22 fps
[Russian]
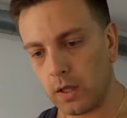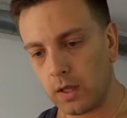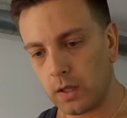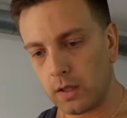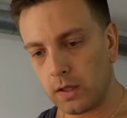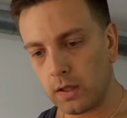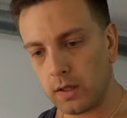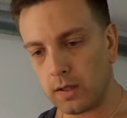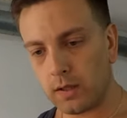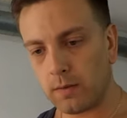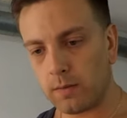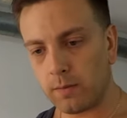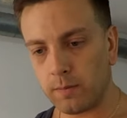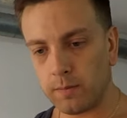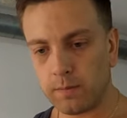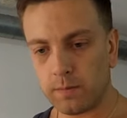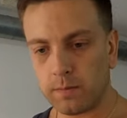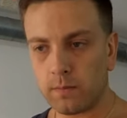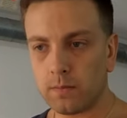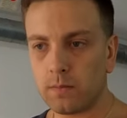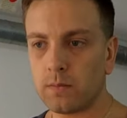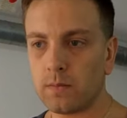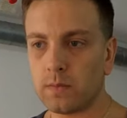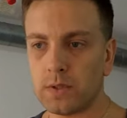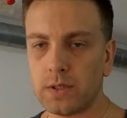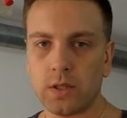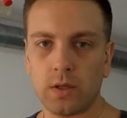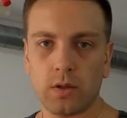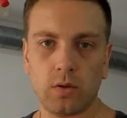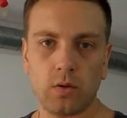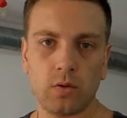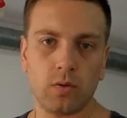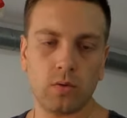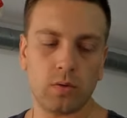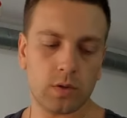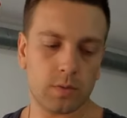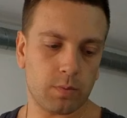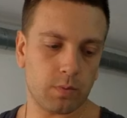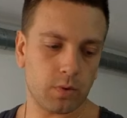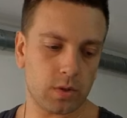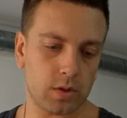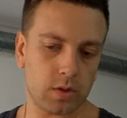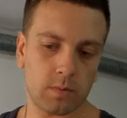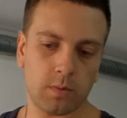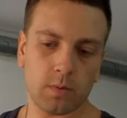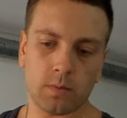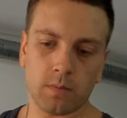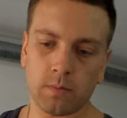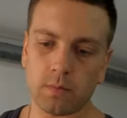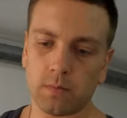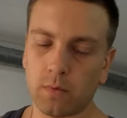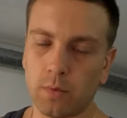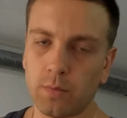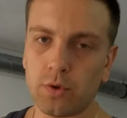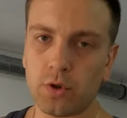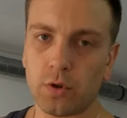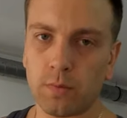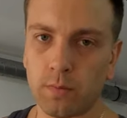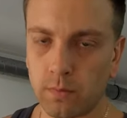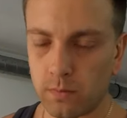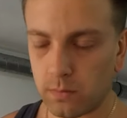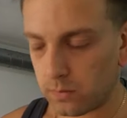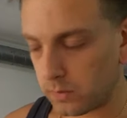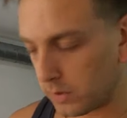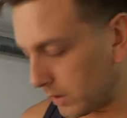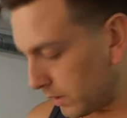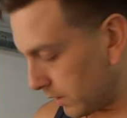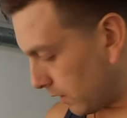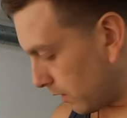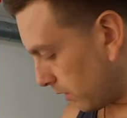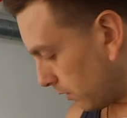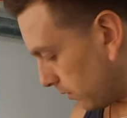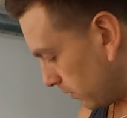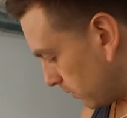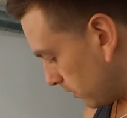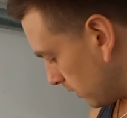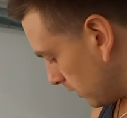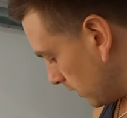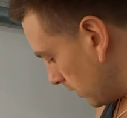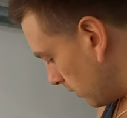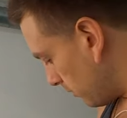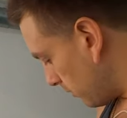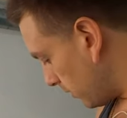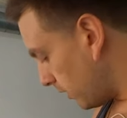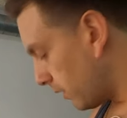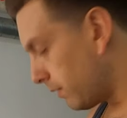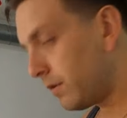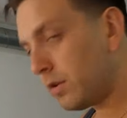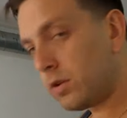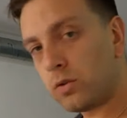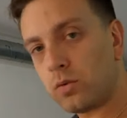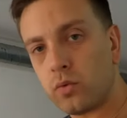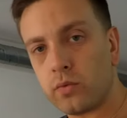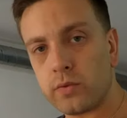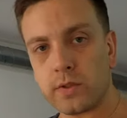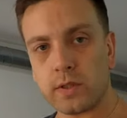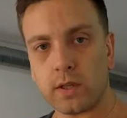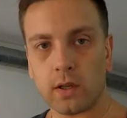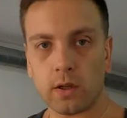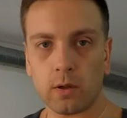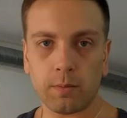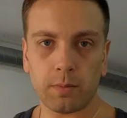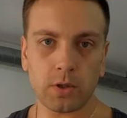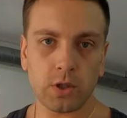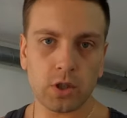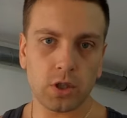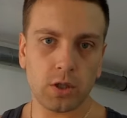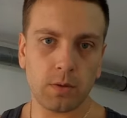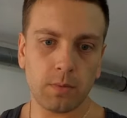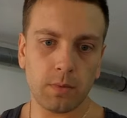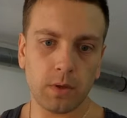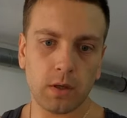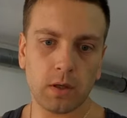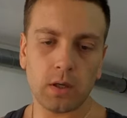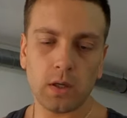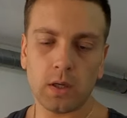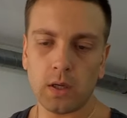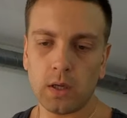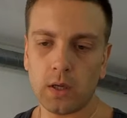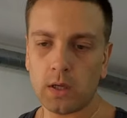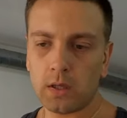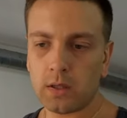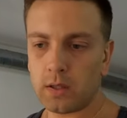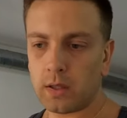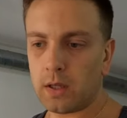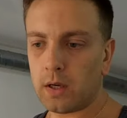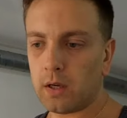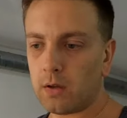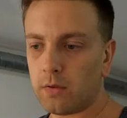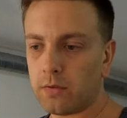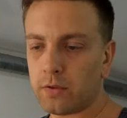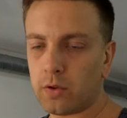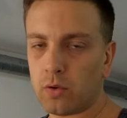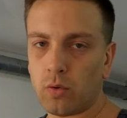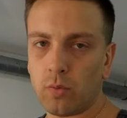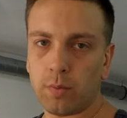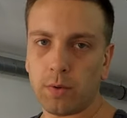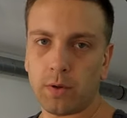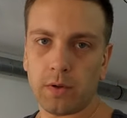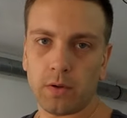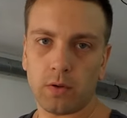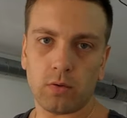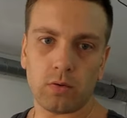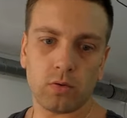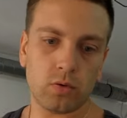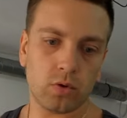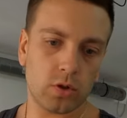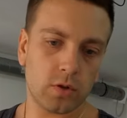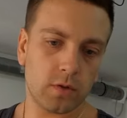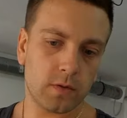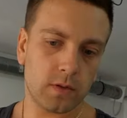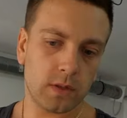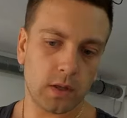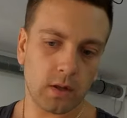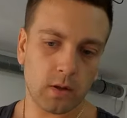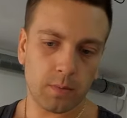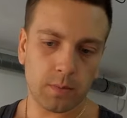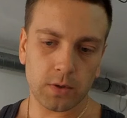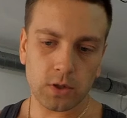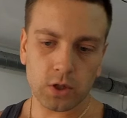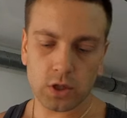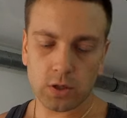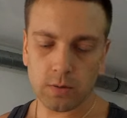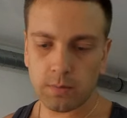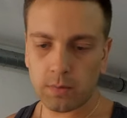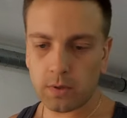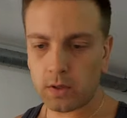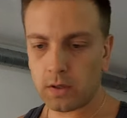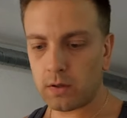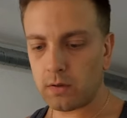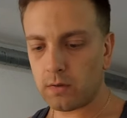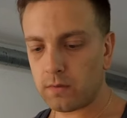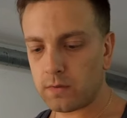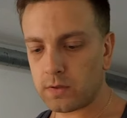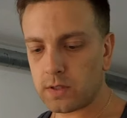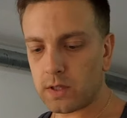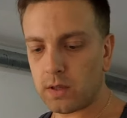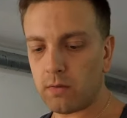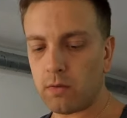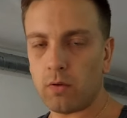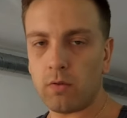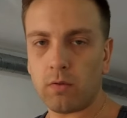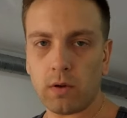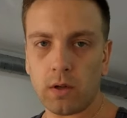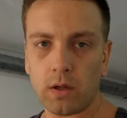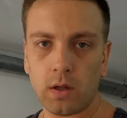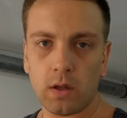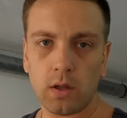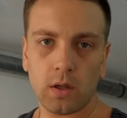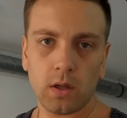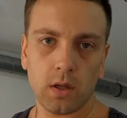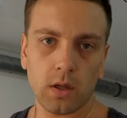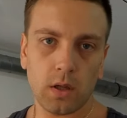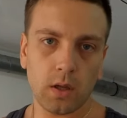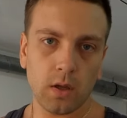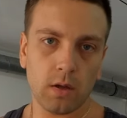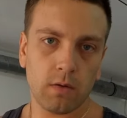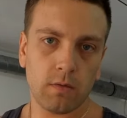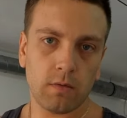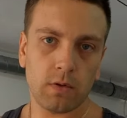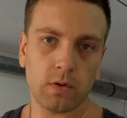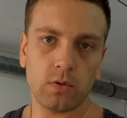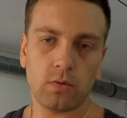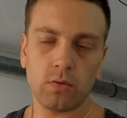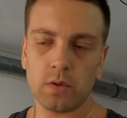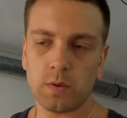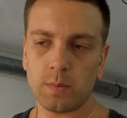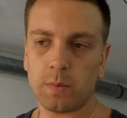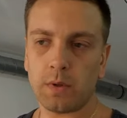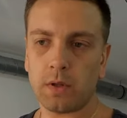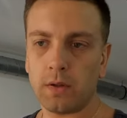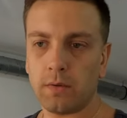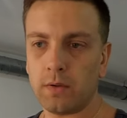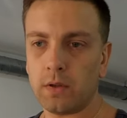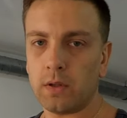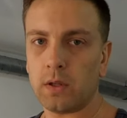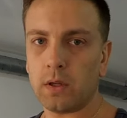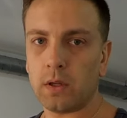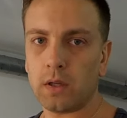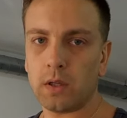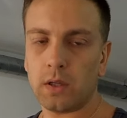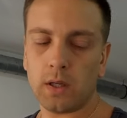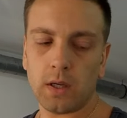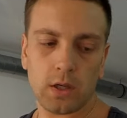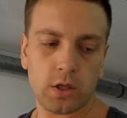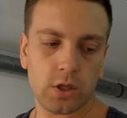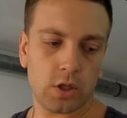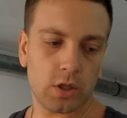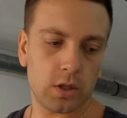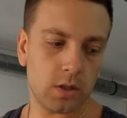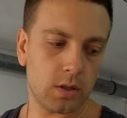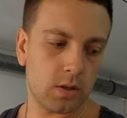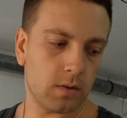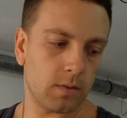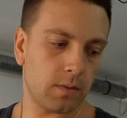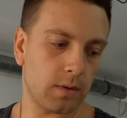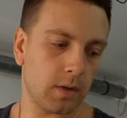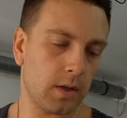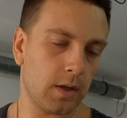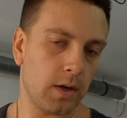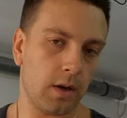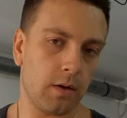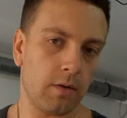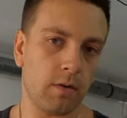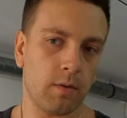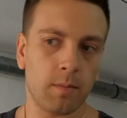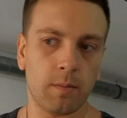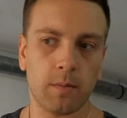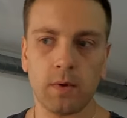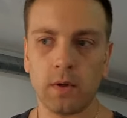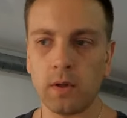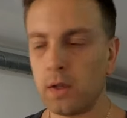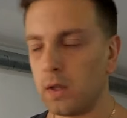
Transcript: Я сделал способом, в общем, нагрел половинку, вставил подшипник, нагрел вторую половинку, тоже вставил подшипник, вставлю вал в одну из половинок и дальше нагревом